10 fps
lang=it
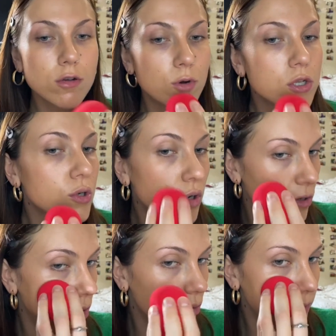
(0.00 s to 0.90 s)
molto
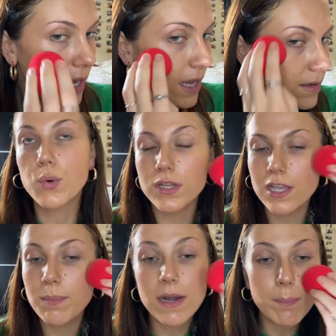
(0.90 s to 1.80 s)
glowy, eh?
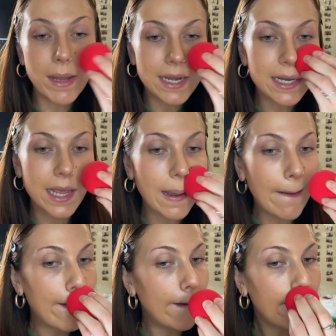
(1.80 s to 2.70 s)
quindi per
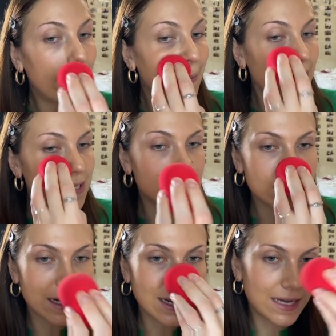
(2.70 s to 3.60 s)
pelle
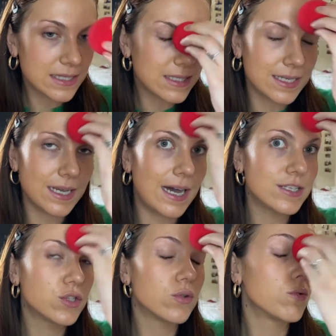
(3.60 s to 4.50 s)
grassa ragazzi
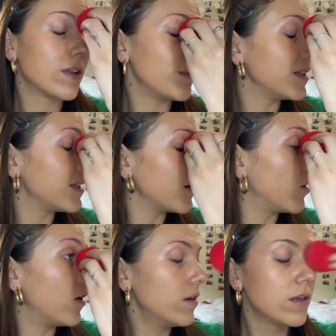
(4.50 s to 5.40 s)
assolutamente no,